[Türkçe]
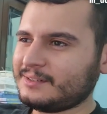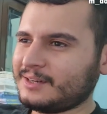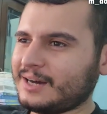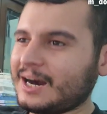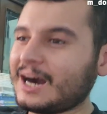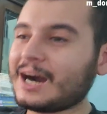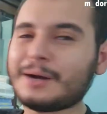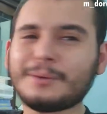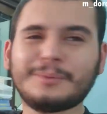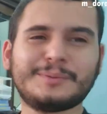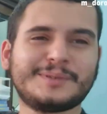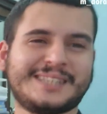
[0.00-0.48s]

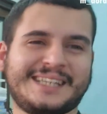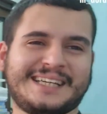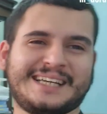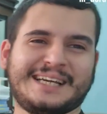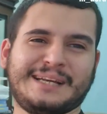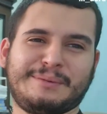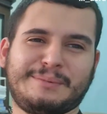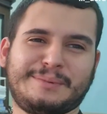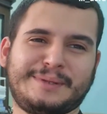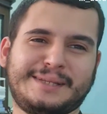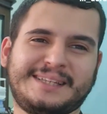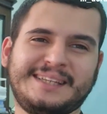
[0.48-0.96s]
aklımıza
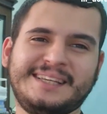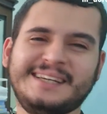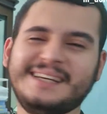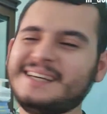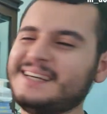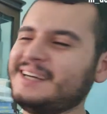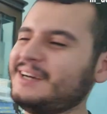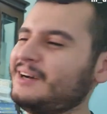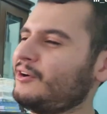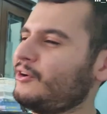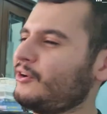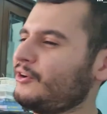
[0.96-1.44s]
gelmedi.
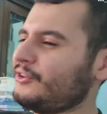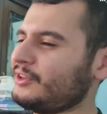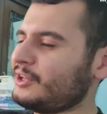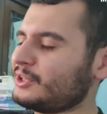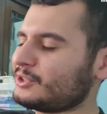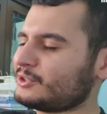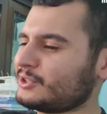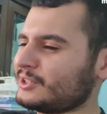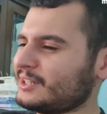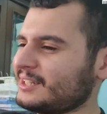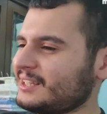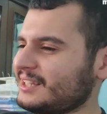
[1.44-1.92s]
Ondan
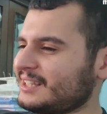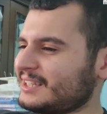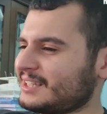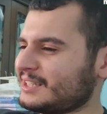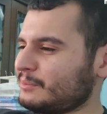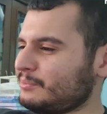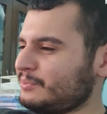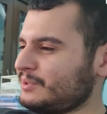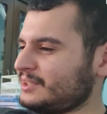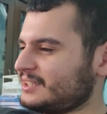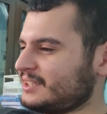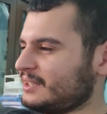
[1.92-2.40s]
sonra dedik
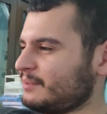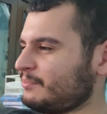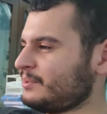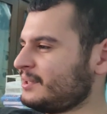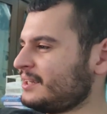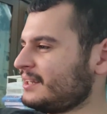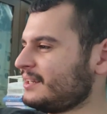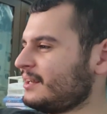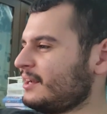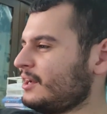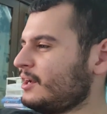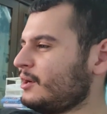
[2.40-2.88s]
ki biz de
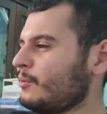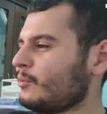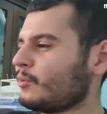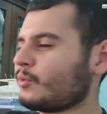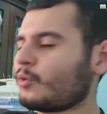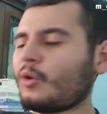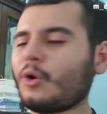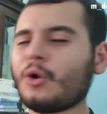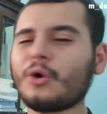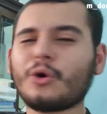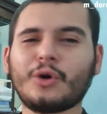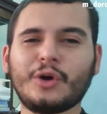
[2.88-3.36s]
bir
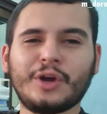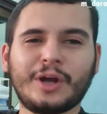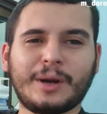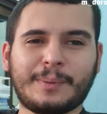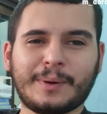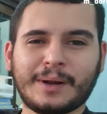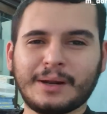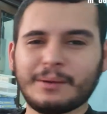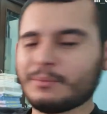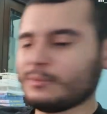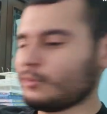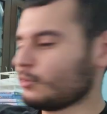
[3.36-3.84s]
goy goy
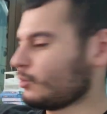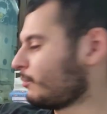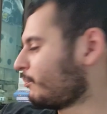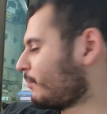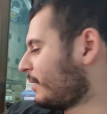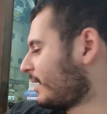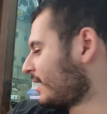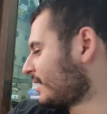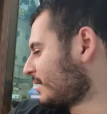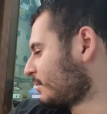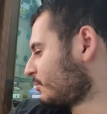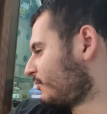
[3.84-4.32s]
yapalım. Ulan
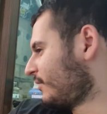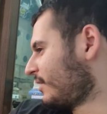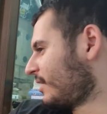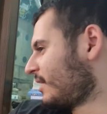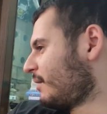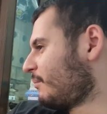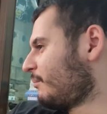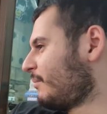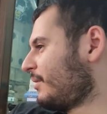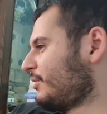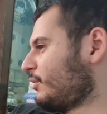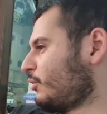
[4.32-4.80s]
bana da gider
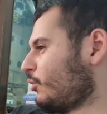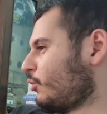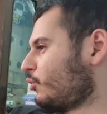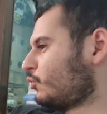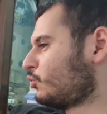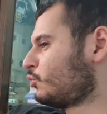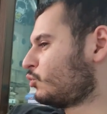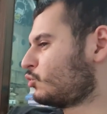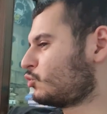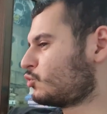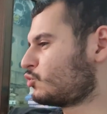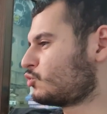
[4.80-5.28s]
lan. Ben de
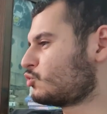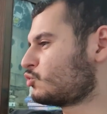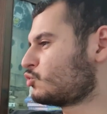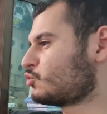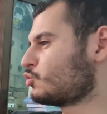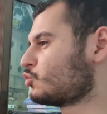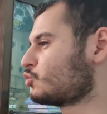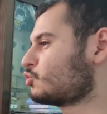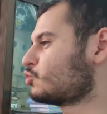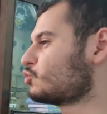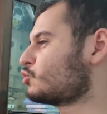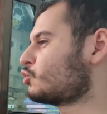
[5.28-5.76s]

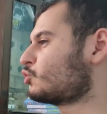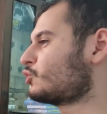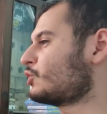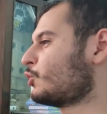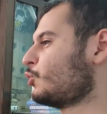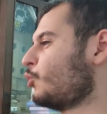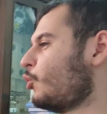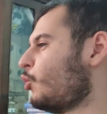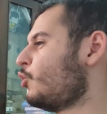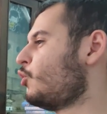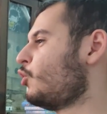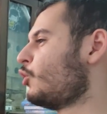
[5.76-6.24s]

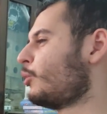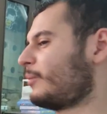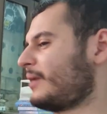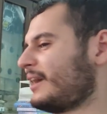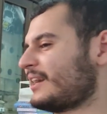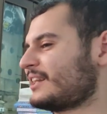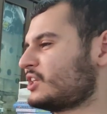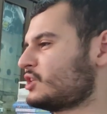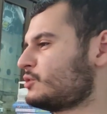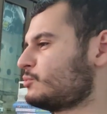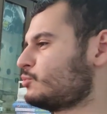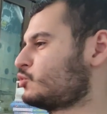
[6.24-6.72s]
susuzluktan ölüyorum
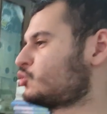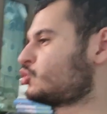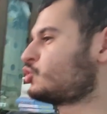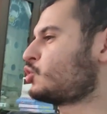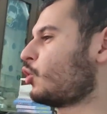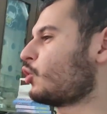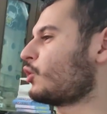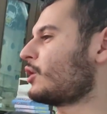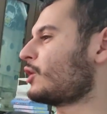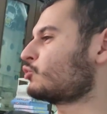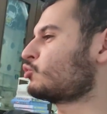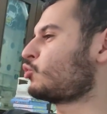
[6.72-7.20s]
kardeşim.
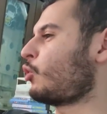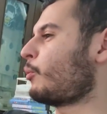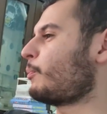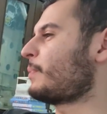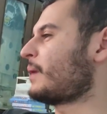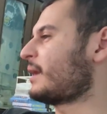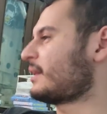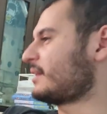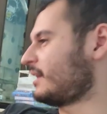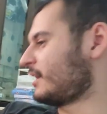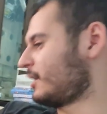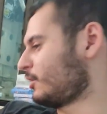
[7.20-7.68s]
Çorak
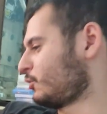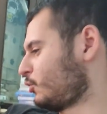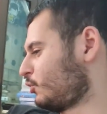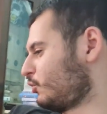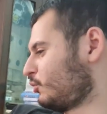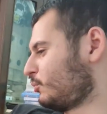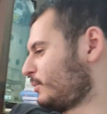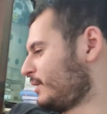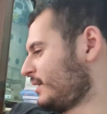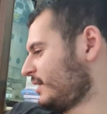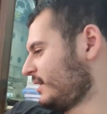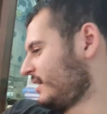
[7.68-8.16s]
topraklara döndüm
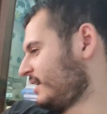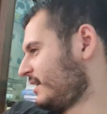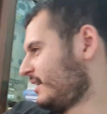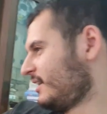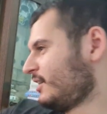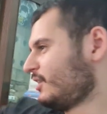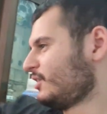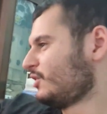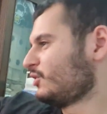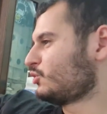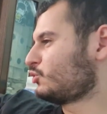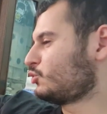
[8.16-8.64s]
lan.
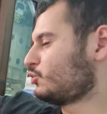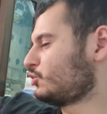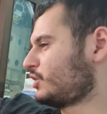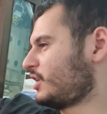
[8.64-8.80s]
Şu